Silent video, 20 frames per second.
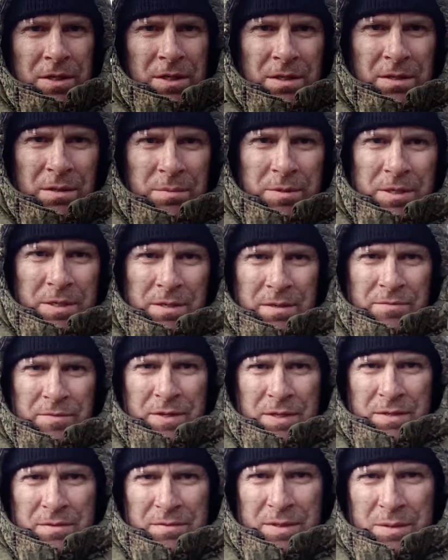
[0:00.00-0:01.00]
Dzień dobry,
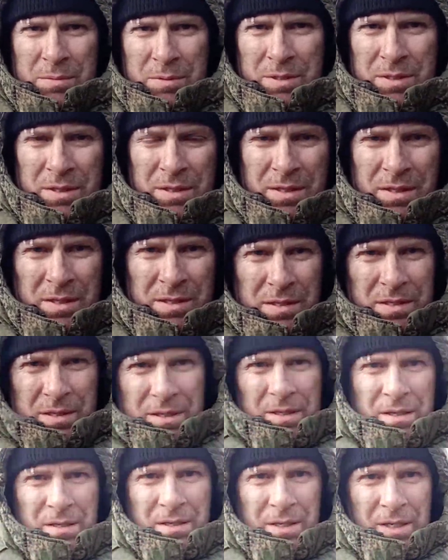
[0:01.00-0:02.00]
witam Was serdecznie.
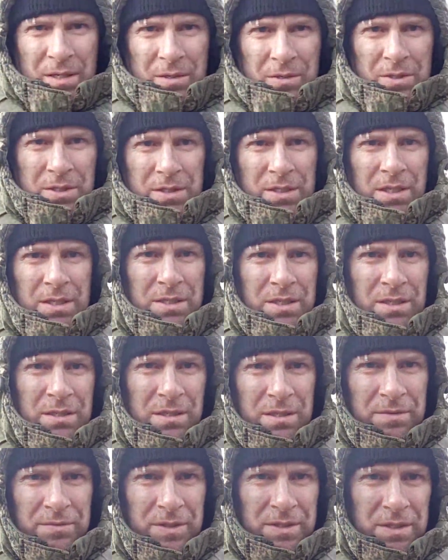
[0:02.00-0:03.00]
Jako, że nasza
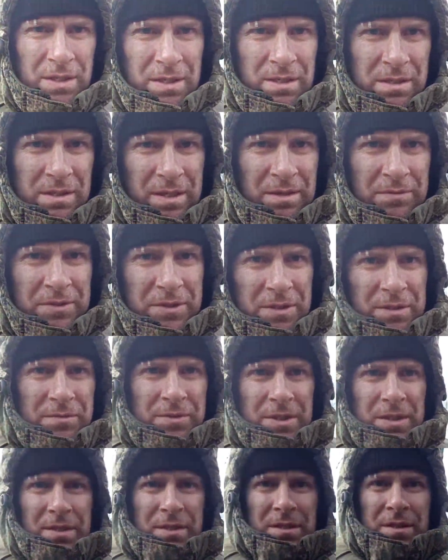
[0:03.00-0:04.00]
telewizja jest zawsze i
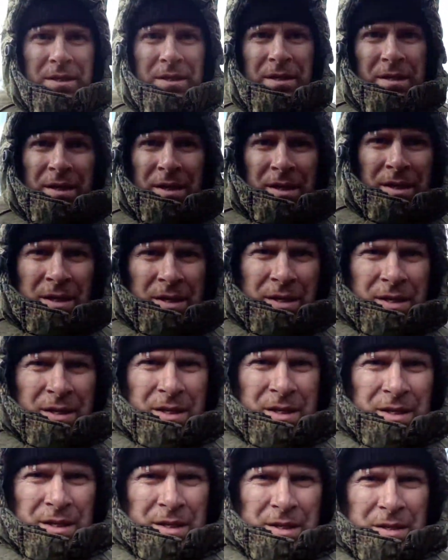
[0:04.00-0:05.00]
wszędzie,
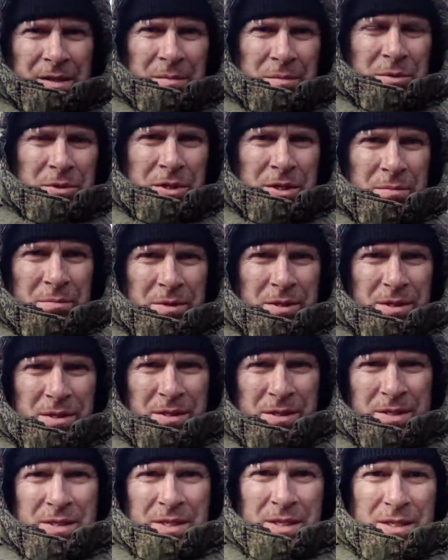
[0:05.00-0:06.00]
możemy
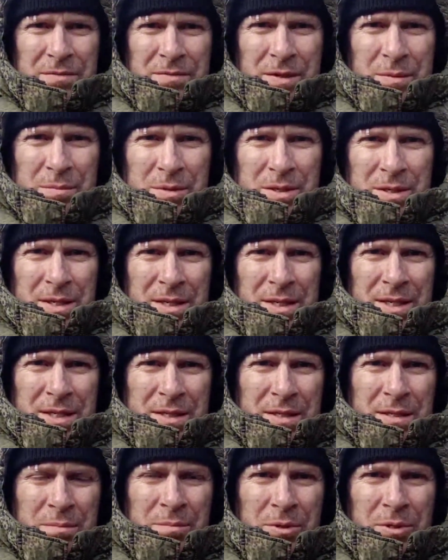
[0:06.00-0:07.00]
zdać Wam
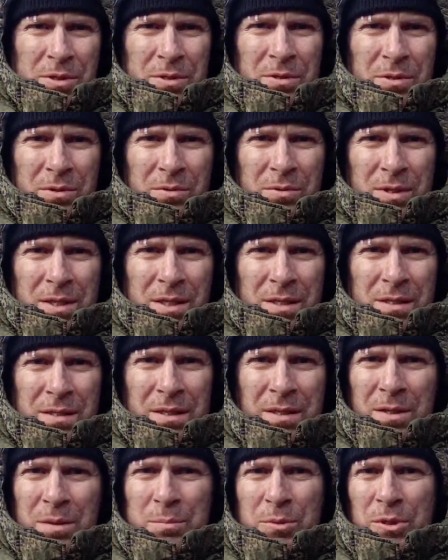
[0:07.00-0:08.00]
relacje proste tutaj z
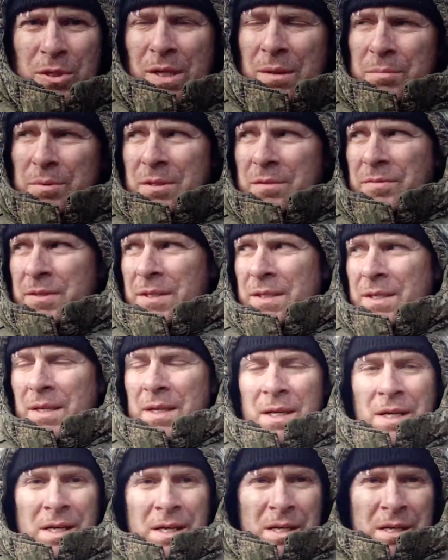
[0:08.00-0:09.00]
tego pola bitwy.
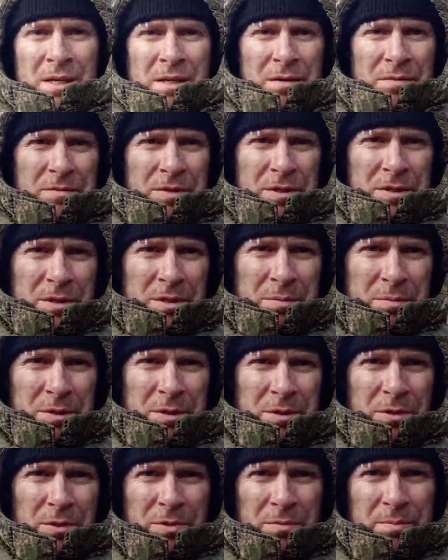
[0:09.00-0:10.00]
Wyszliśmy
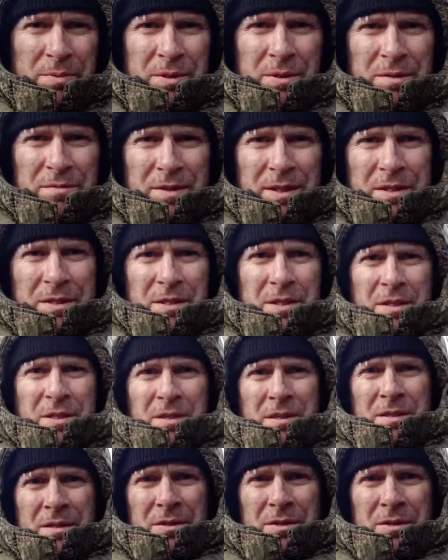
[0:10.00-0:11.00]
coś upolować.
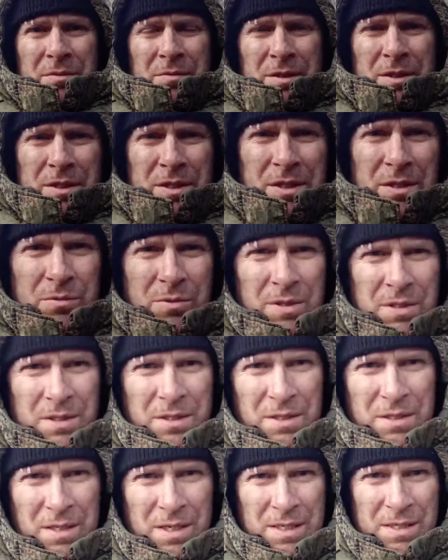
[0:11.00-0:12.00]
Żołnierze
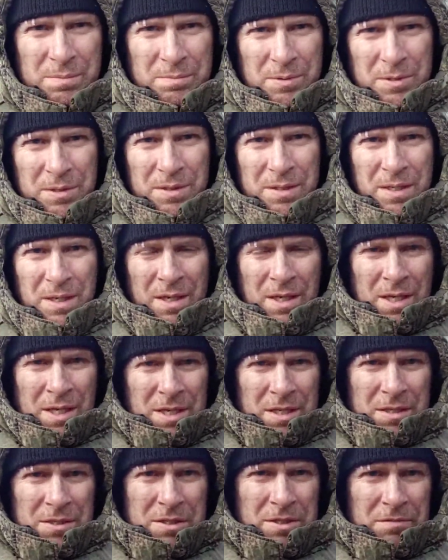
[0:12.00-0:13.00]
głodni, transport
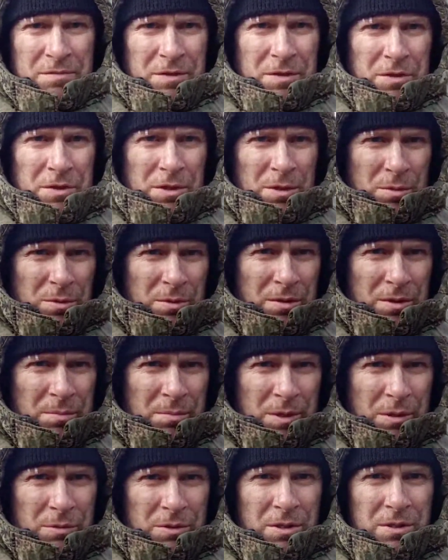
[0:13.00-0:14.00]
z żywnością, który
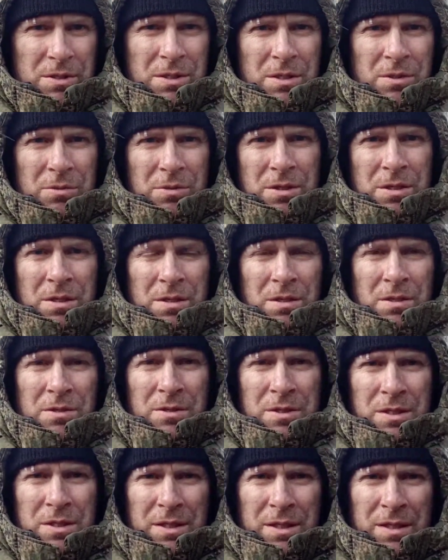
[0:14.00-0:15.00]
miał dotrzeć już
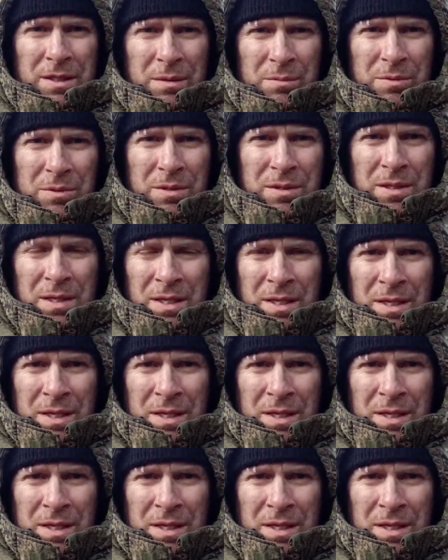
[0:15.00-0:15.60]
godzinę temu,